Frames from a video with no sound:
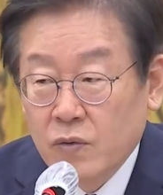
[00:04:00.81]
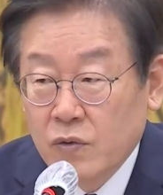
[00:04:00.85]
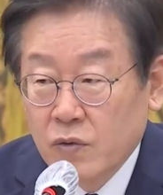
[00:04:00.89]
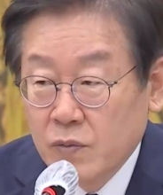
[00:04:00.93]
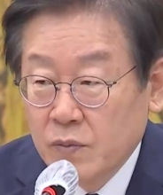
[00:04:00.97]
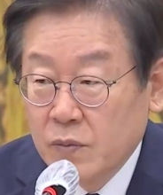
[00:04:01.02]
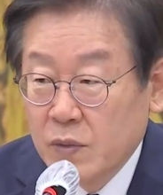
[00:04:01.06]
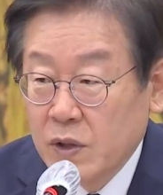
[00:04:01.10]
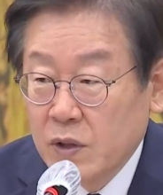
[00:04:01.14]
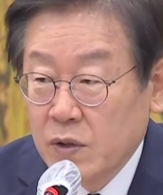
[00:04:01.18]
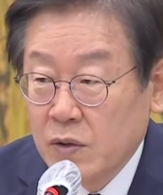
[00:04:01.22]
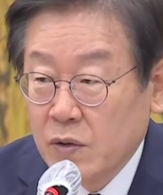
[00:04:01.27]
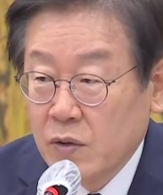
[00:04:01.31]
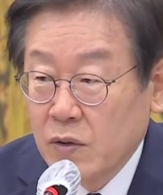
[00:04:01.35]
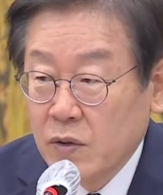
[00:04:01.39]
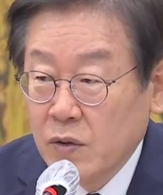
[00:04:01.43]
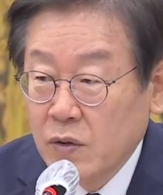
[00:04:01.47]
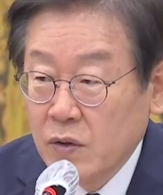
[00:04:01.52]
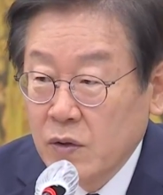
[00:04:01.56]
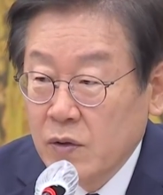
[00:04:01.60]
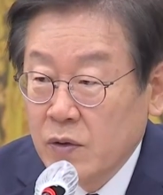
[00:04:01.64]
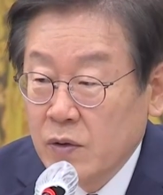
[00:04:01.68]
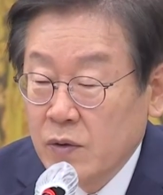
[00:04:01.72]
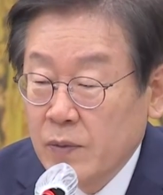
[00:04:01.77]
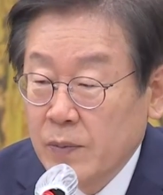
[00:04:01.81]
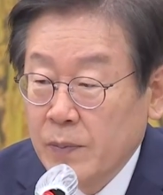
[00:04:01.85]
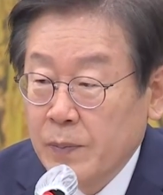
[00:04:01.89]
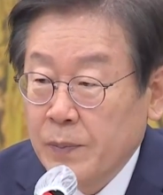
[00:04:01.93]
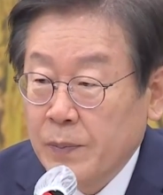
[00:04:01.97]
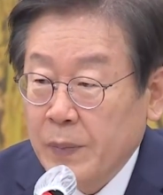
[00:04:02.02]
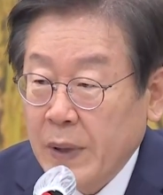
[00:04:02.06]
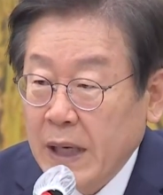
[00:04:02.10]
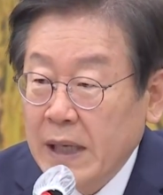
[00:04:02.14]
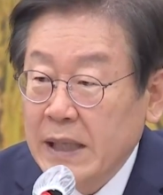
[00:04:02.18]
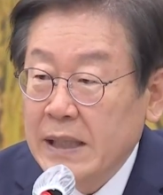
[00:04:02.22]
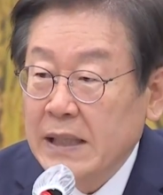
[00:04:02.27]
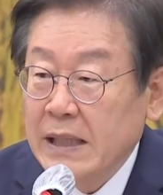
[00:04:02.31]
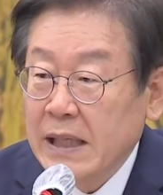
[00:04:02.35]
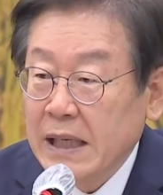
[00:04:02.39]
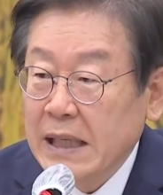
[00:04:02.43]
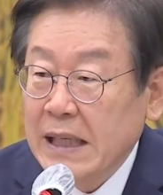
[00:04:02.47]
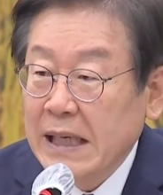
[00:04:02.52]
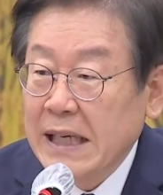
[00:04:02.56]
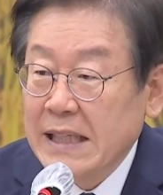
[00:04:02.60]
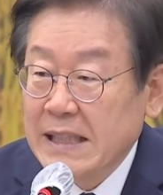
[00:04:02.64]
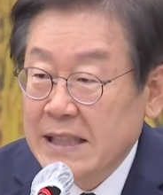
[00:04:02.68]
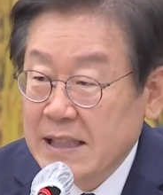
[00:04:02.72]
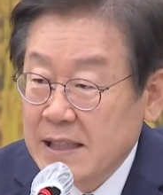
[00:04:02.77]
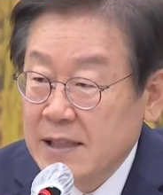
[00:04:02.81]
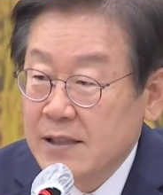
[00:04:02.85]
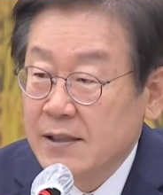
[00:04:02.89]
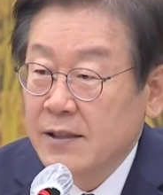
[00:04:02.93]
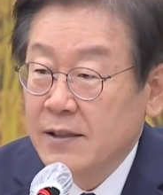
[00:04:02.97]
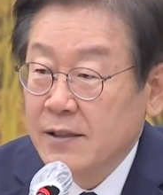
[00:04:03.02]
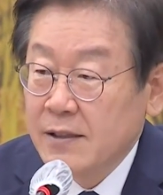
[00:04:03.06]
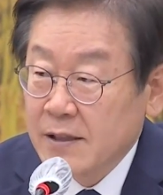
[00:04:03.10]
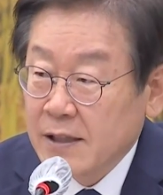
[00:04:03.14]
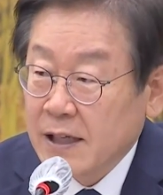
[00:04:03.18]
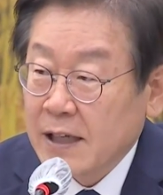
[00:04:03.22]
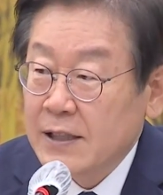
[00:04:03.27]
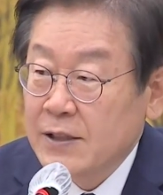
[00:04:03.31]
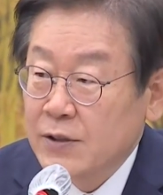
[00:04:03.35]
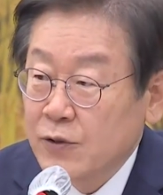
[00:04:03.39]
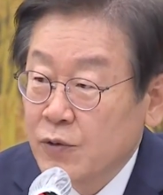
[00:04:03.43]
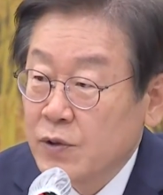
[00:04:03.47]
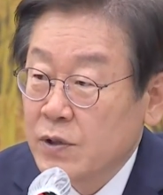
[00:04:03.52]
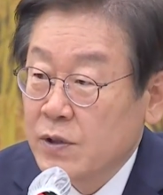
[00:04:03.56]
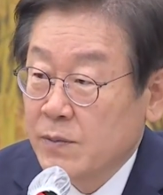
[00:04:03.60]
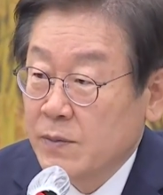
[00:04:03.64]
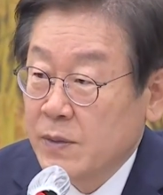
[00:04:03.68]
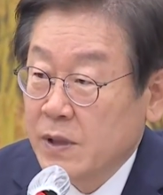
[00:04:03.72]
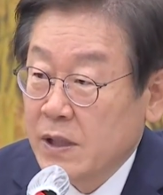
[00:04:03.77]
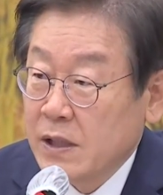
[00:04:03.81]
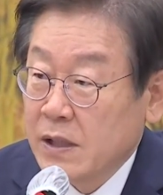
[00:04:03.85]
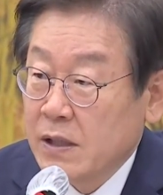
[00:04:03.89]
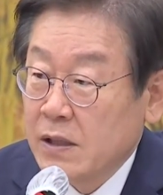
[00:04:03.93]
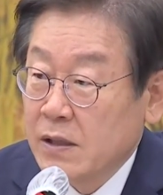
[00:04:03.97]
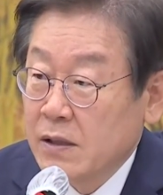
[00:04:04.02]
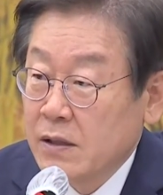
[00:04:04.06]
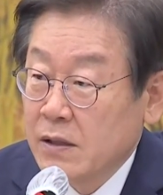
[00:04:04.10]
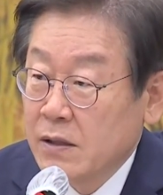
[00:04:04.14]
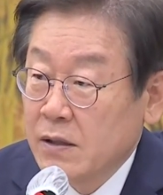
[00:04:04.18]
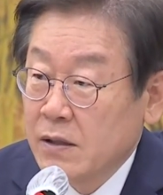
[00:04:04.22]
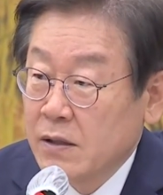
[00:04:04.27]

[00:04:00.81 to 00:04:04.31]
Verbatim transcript: 국민도 판단할 지성을 가지고 있습니다.